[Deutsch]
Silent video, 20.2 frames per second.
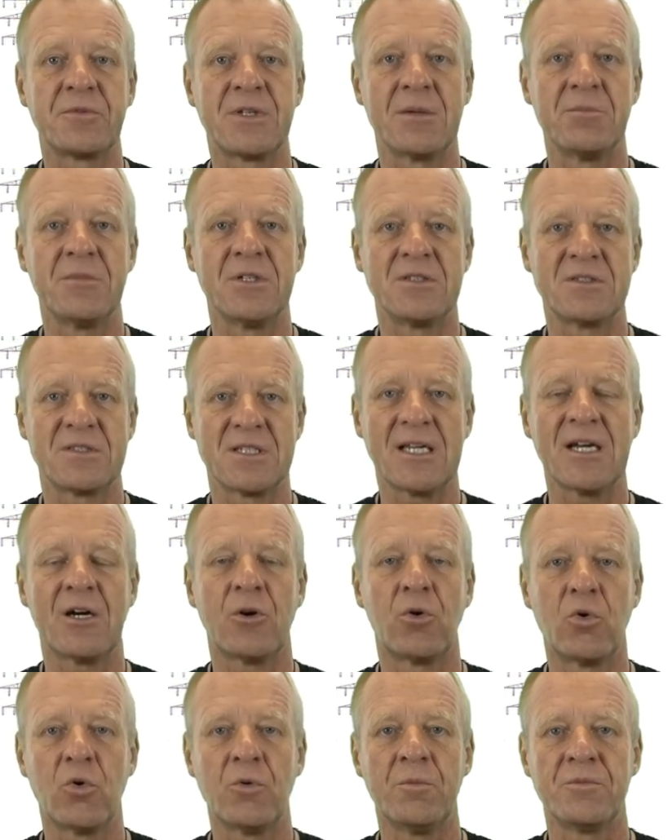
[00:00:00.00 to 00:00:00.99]
der mit
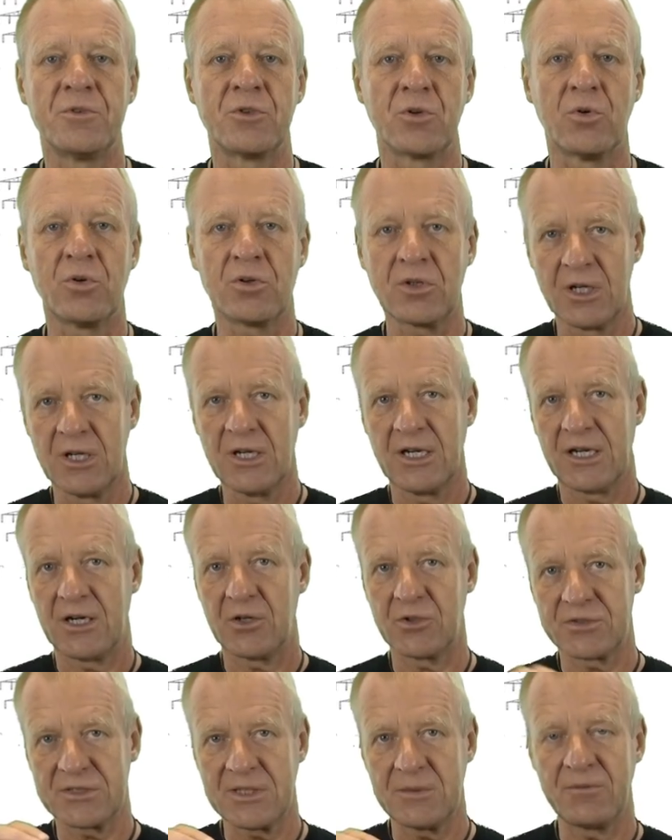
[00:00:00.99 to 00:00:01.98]
sehr hohem Druck
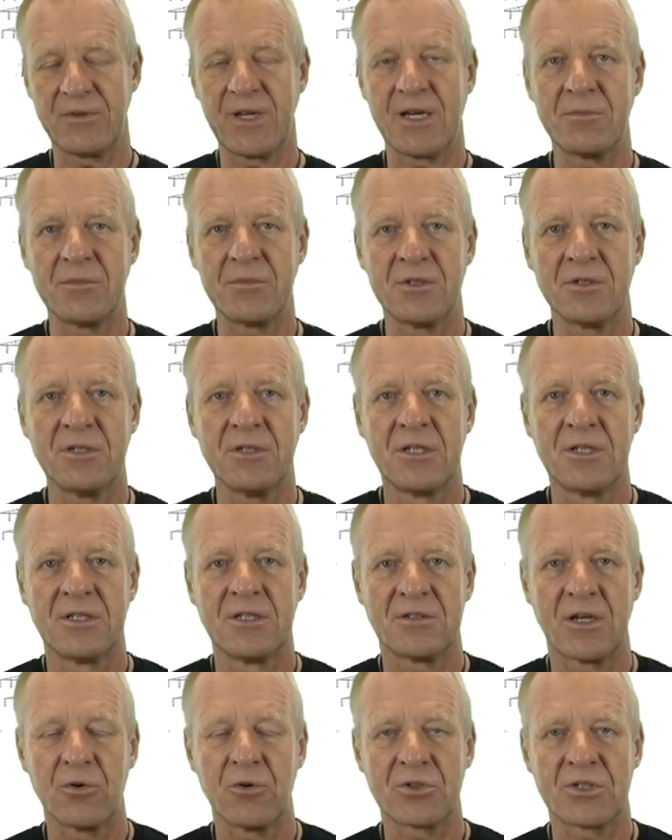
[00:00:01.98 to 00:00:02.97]
aus dem
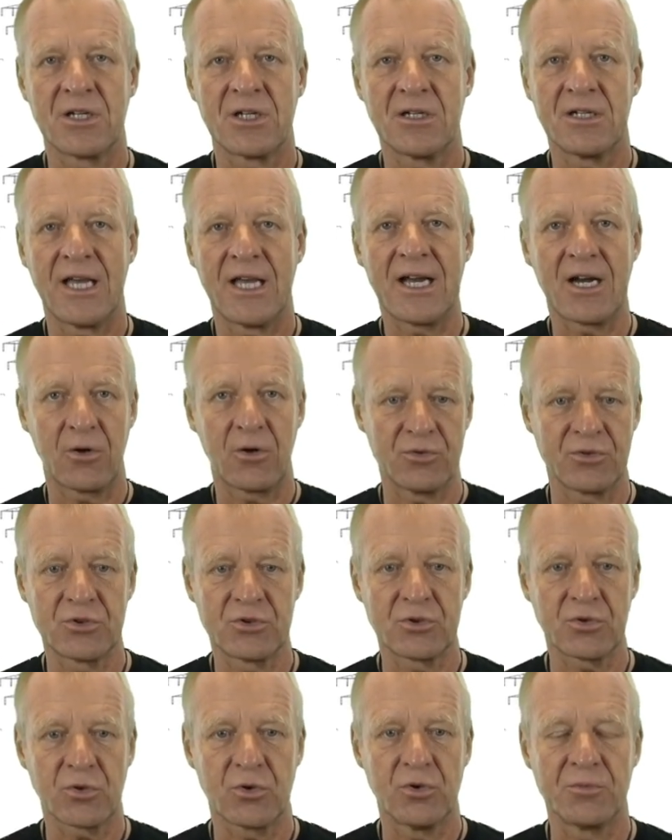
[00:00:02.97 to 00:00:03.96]
Wärmetauscher
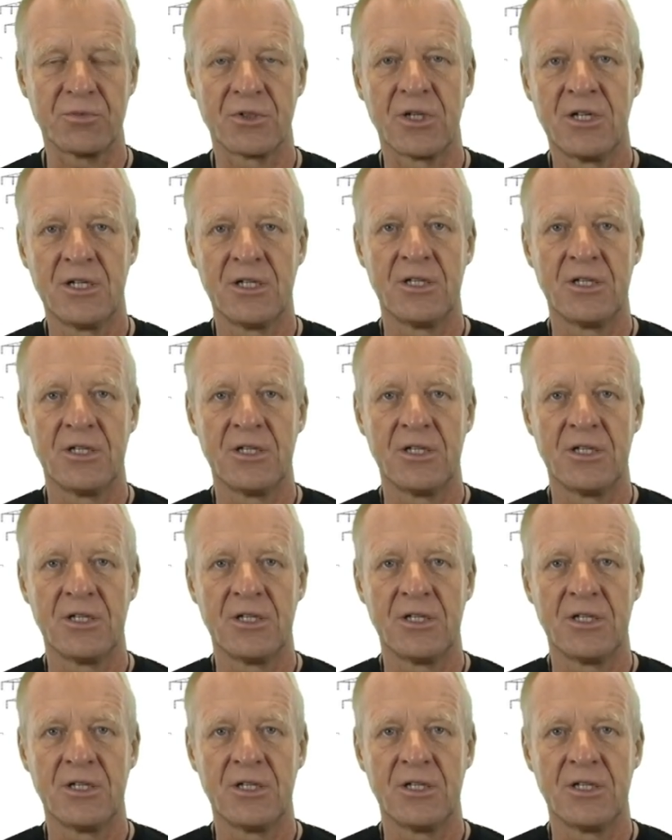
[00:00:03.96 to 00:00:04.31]
herausströmt.